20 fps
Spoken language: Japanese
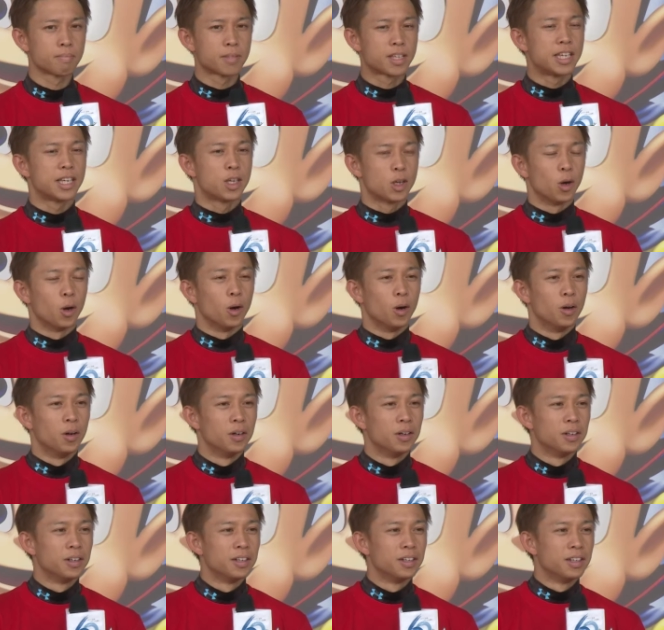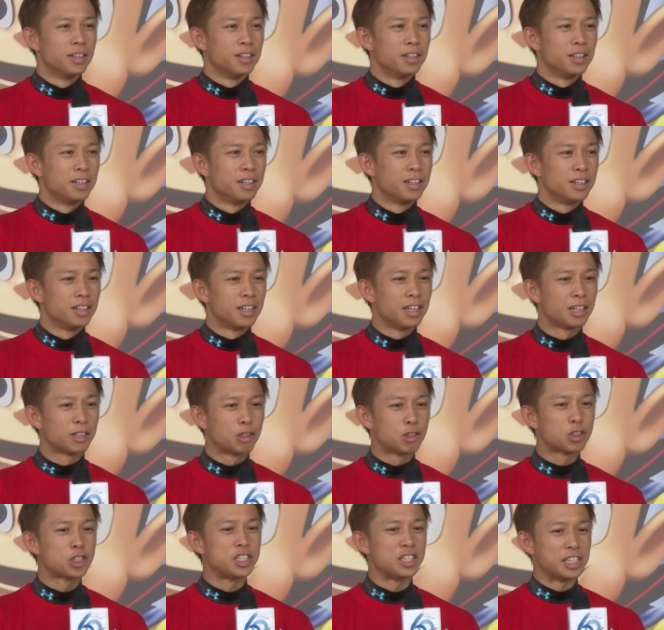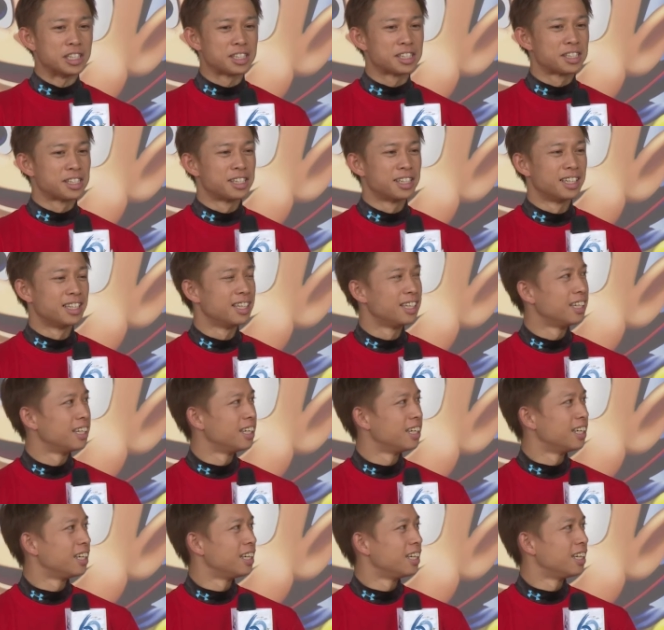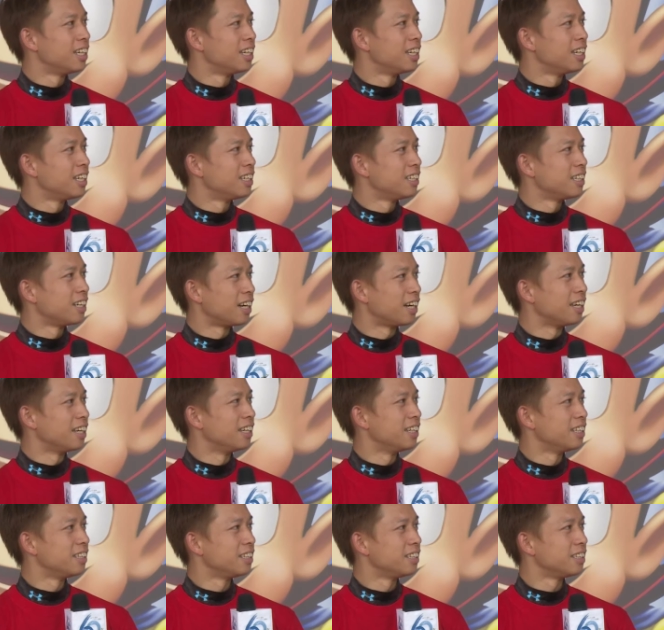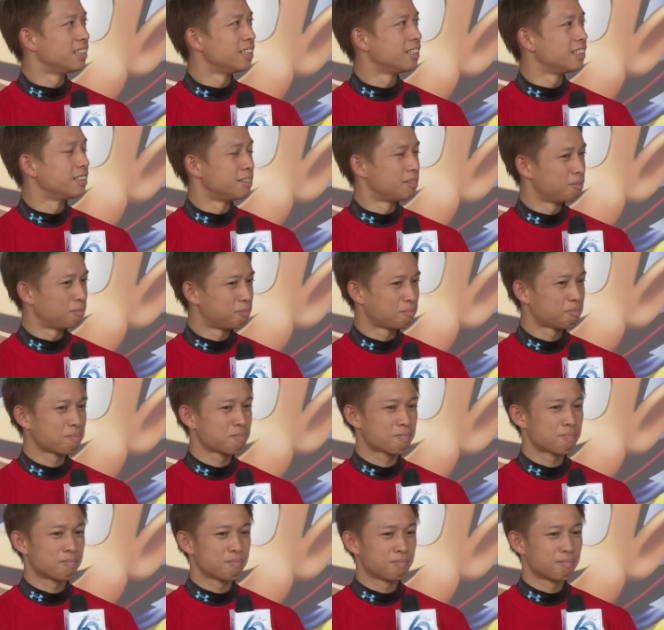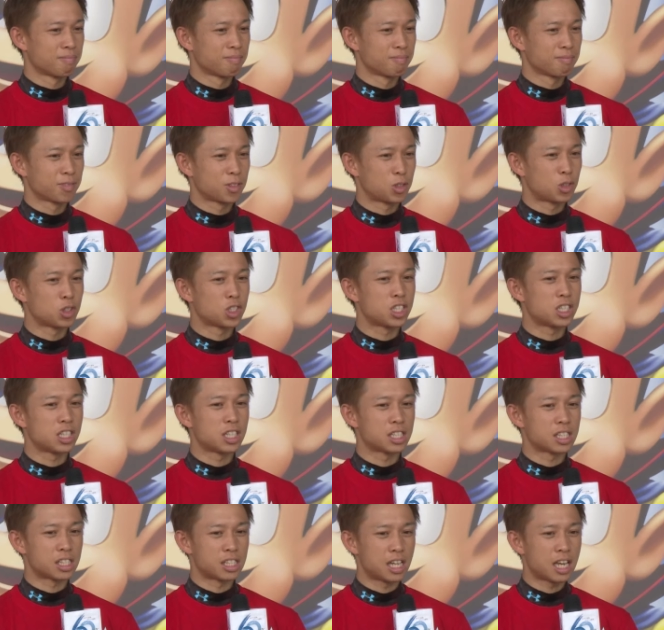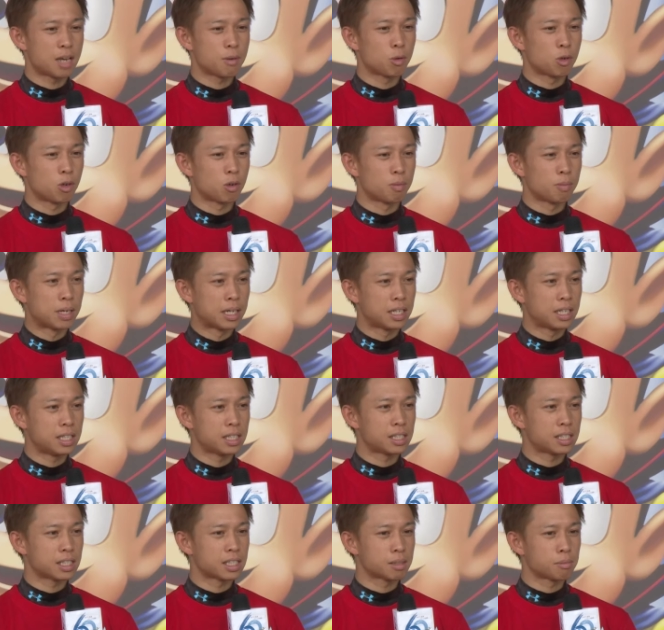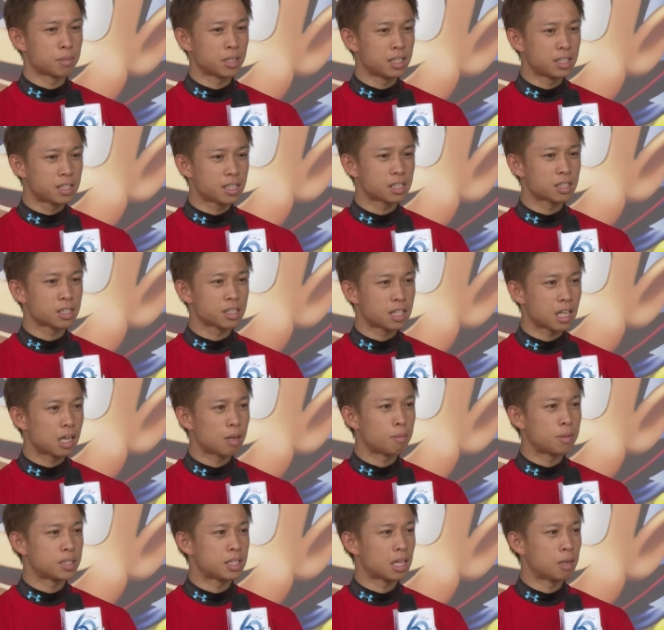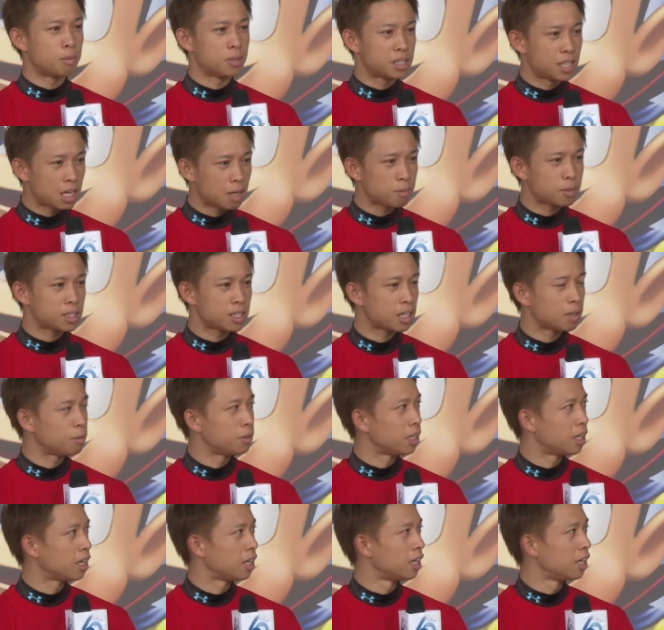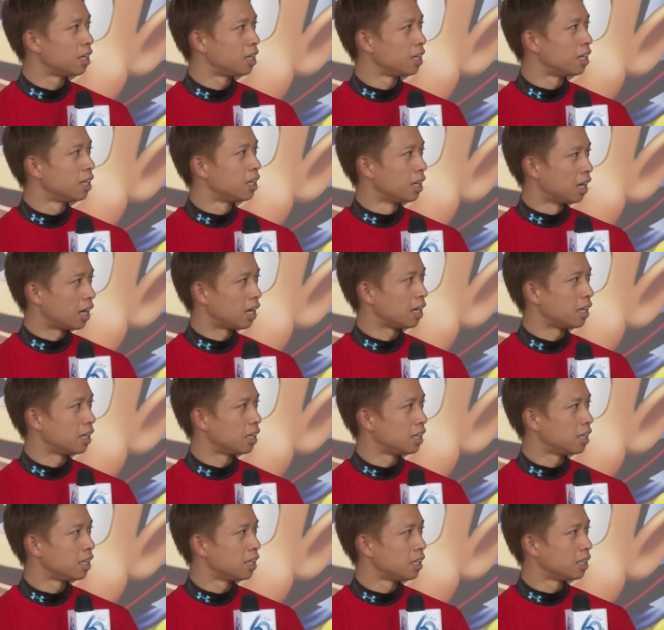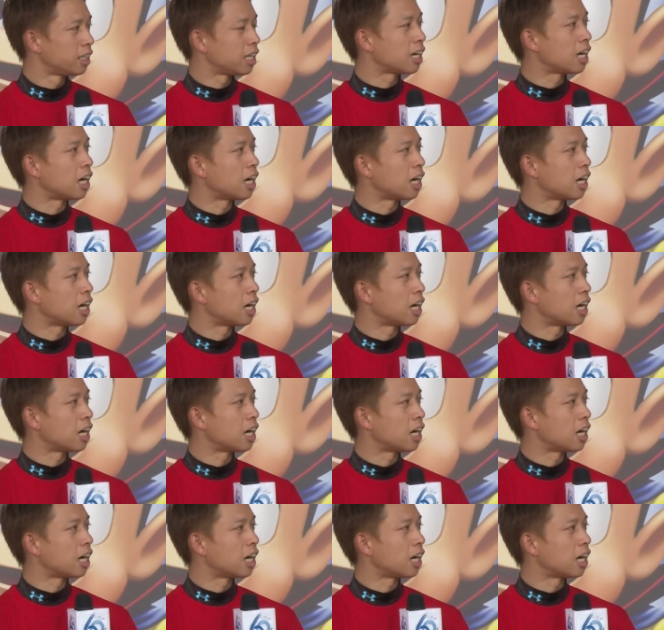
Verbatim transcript: 近況、うん、ここ一連え苦しいですあっとまだでもちょっと苦しいところはあります苦しいですねもう毎節毎節整備整備整備整備ではい手